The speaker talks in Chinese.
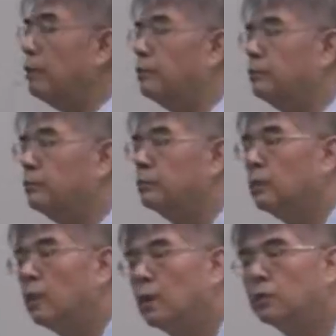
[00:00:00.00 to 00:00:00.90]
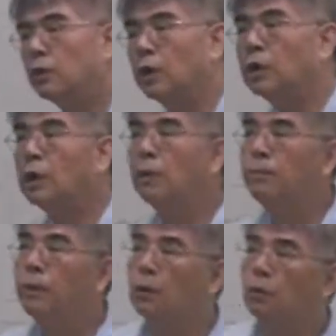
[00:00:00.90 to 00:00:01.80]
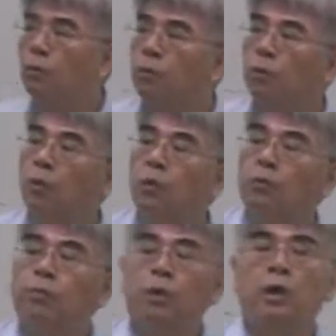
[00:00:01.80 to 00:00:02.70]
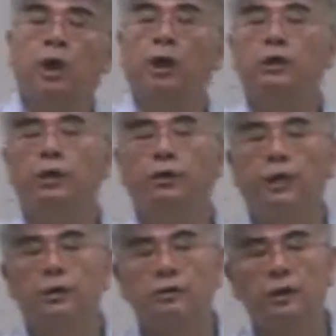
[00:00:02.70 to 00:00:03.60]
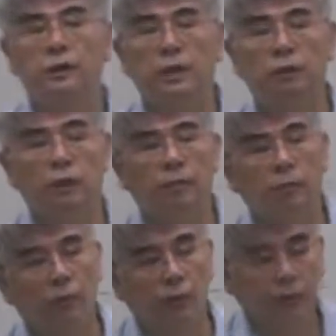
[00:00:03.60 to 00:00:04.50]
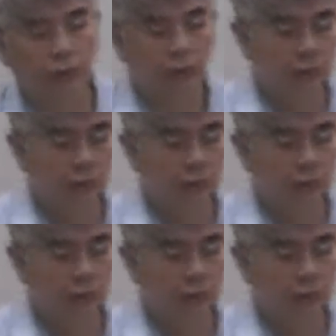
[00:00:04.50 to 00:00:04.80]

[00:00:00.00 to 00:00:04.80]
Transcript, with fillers: 关，所以根本不不可能认为它是正相关，不会有这